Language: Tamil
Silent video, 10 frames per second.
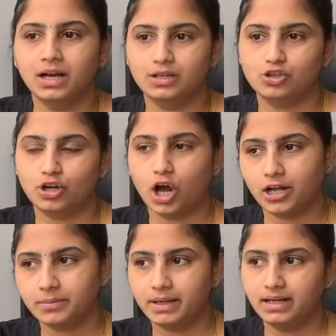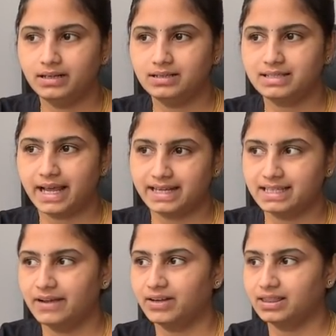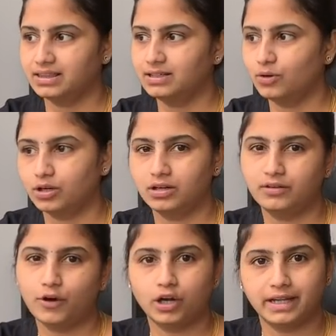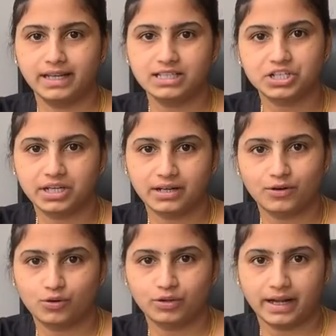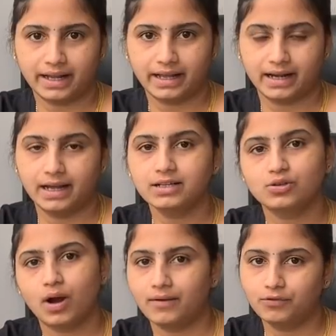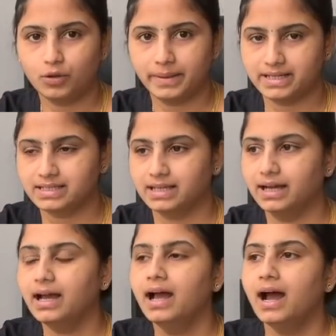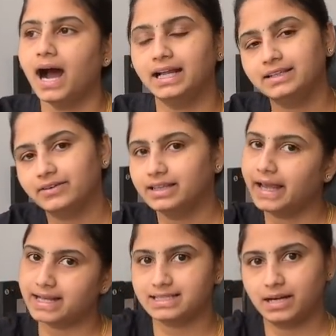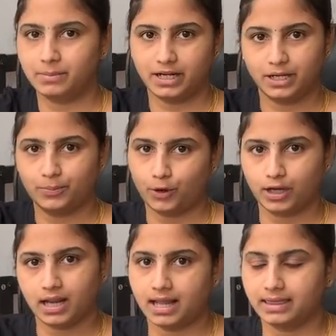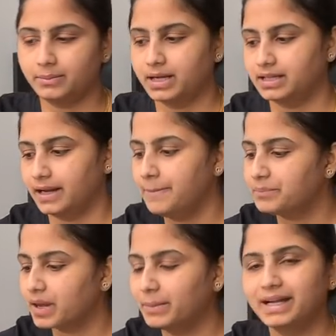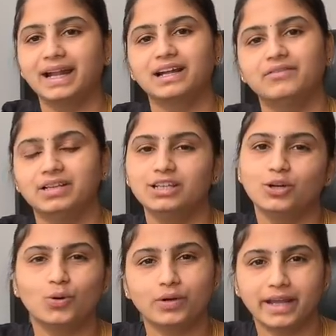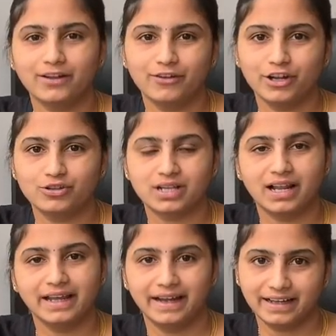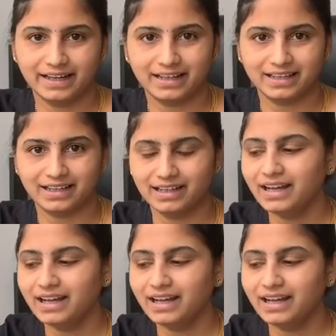ஸோ நார்மல் சைஸே வந்து ஒரு ஃபார்ட்டி இன்ச் கிட்ட வரும்னு நினைக்கிறேன் ஸோ அவ்வளோ பெருசு அது வந்து எக்ஸ்டெண்ட் பண்ணிட்டு போய்க்கலாம் அந்த மாதிரி பட் எனக்கு வந்து இந்த குக்கிங் வீடியோஸ் எல்லாம் எடுக்கிறதுக்கு